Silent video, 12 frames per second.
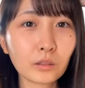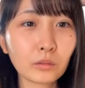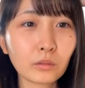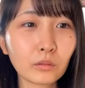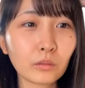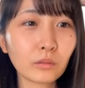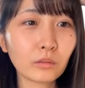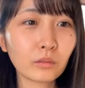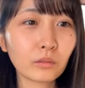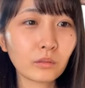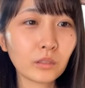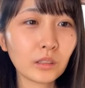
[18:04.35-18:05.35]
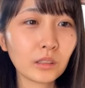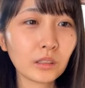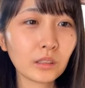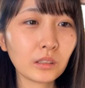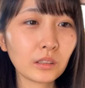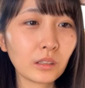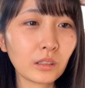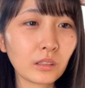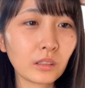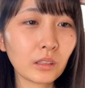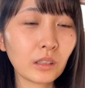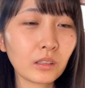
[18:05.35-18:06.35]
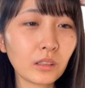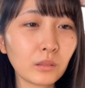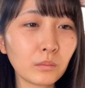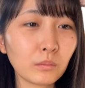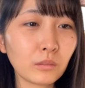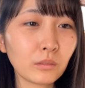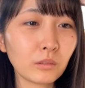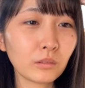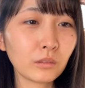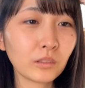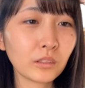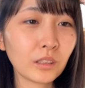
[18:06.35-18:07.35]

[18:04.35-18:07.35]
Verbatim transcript: そう美味しいって来年も